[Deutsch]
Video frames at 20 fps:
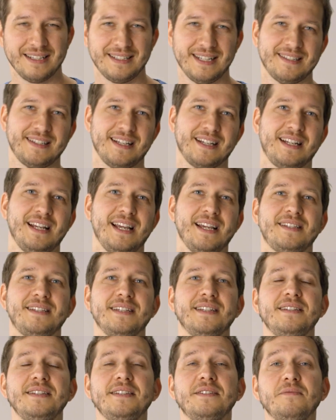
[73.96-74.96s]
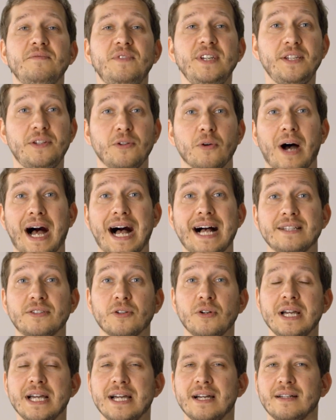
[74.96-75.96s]
das erkläre ich dir in diesem Video.
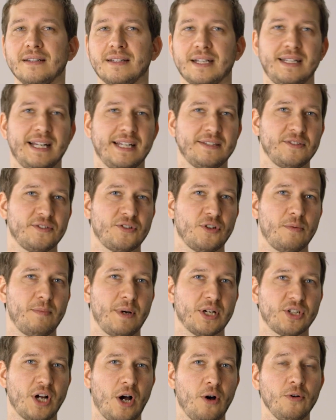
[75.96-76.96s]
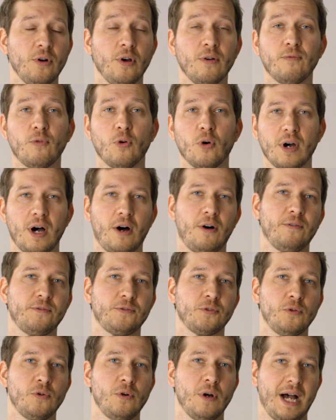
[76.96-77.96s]
Also, dann lass uns doch mal schauen, worauf
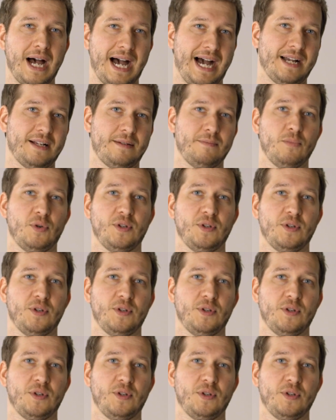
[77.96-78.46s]
du achten